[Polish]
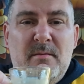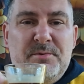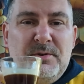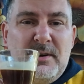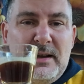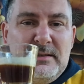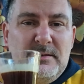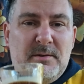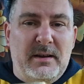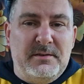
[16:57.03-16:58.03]
Przy okazji,
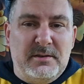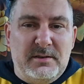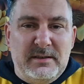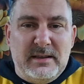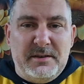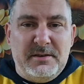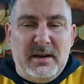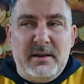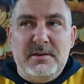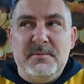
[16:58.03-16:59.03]
słuchajcie, jeżeli znacie
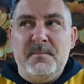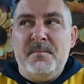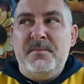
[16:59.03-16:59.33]
jakieś